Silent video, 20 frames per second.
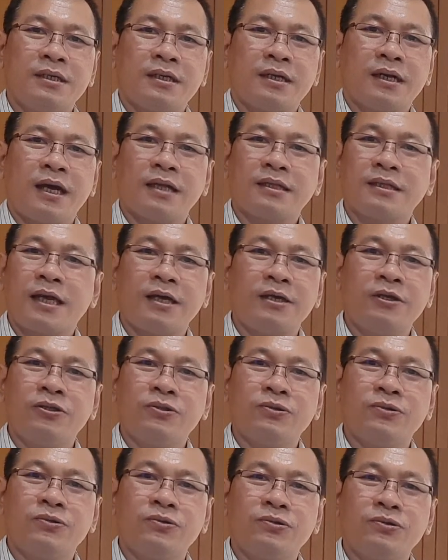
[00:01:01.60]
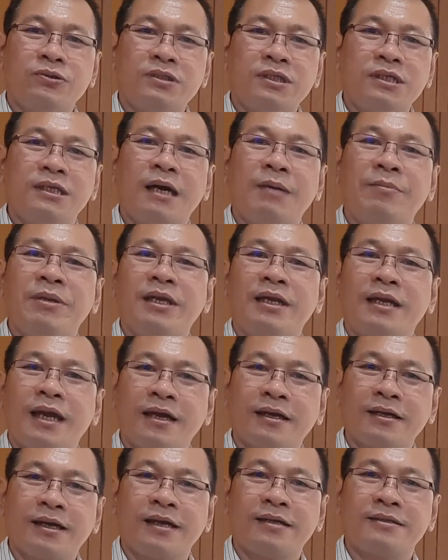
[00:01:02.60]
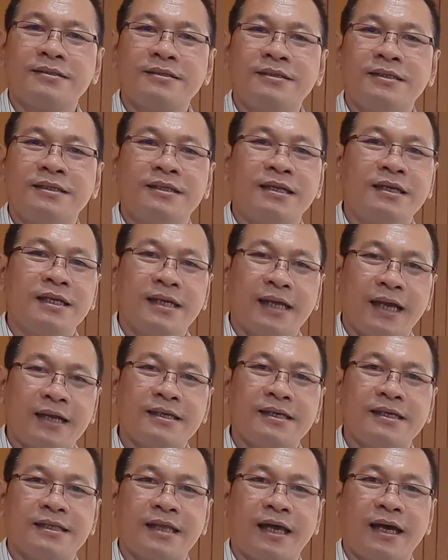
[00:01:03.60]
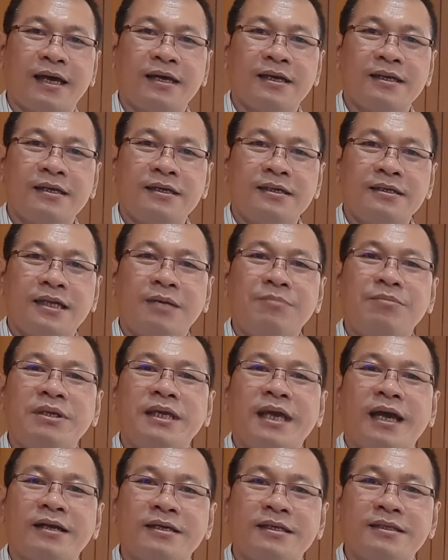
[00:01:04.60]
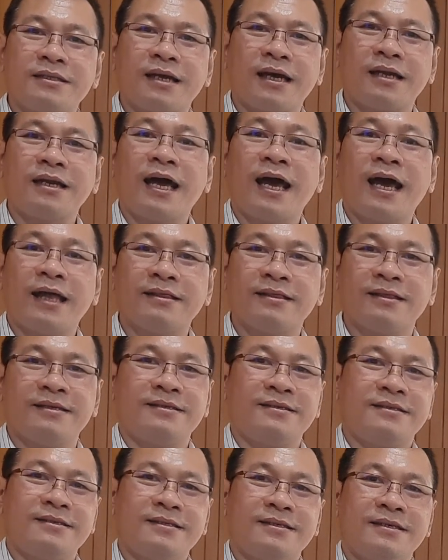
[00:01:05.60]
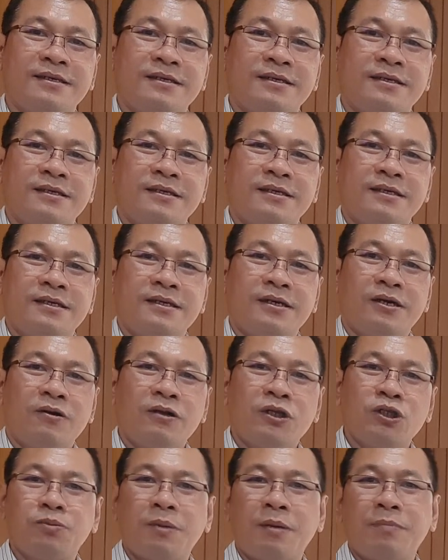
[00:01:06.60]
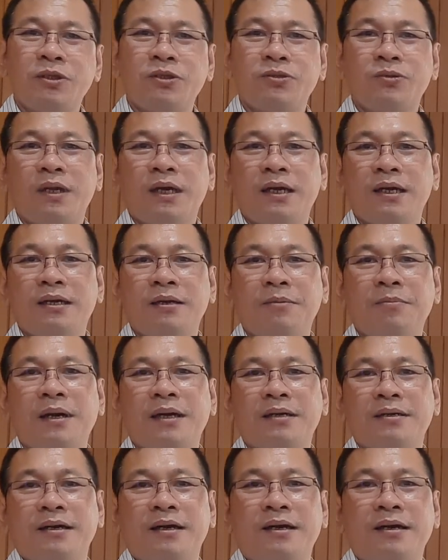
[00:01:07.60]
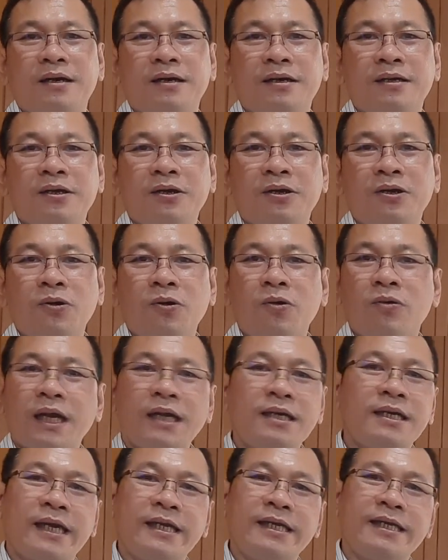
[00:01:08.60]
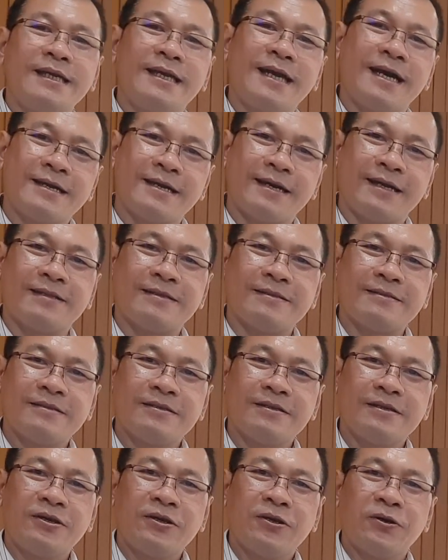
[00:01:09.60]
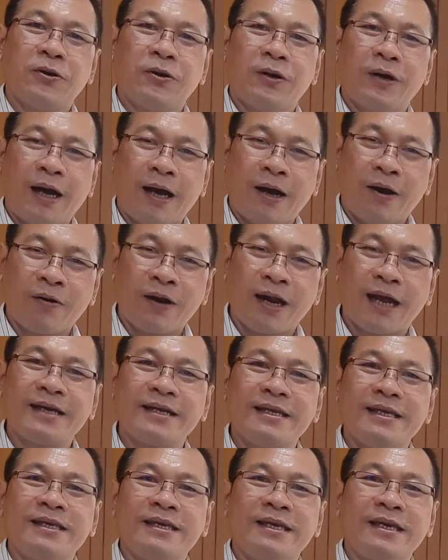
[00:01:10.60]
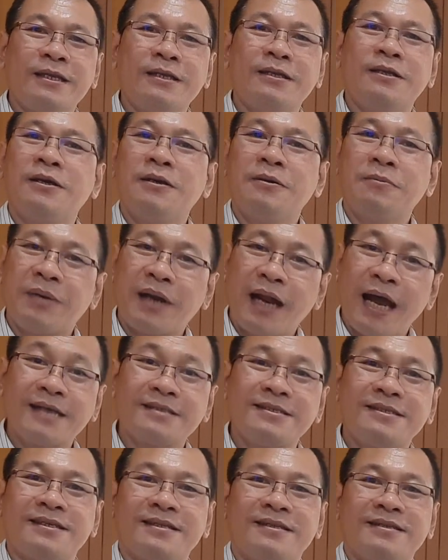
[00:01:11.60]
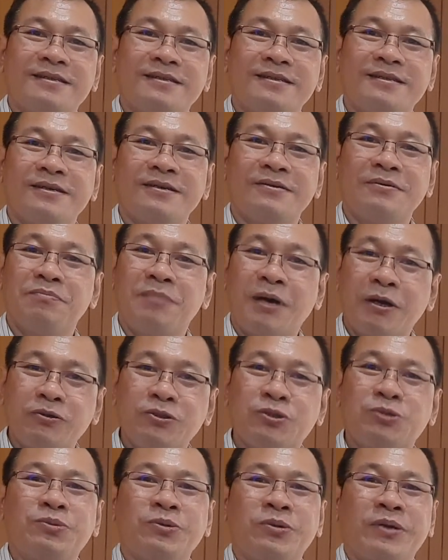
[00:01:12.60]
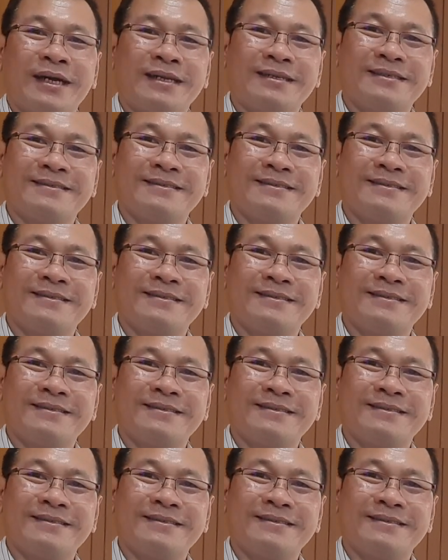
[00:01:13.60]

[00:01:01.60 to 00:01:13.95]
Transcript: Kata itu tidak menyenangkan di telinga kita dan menyakitkan hati. Oleh sebab itulah maka orang tidak ingin gagal. Orang ingin berhasil. Bagus bukan?